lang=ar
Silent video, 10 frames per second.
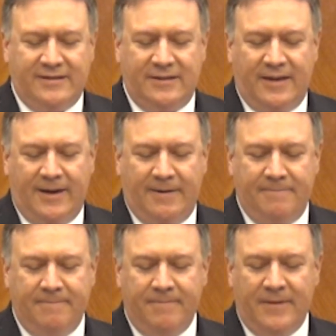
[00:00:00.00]

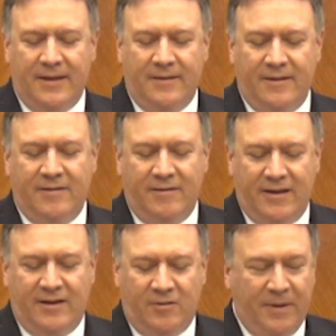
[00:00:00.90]
المتحدة وأتيت هنا
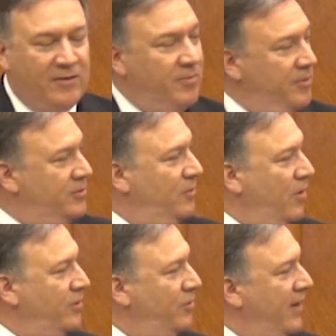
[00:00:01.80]
لأؤكد على هذه
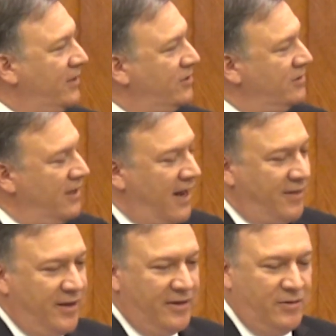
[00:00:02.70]
الروابط
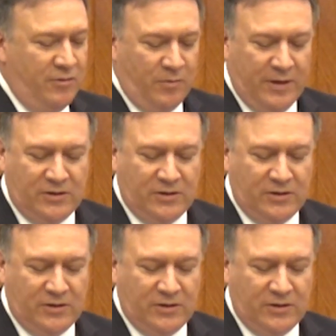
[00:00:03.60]
وهي قيمة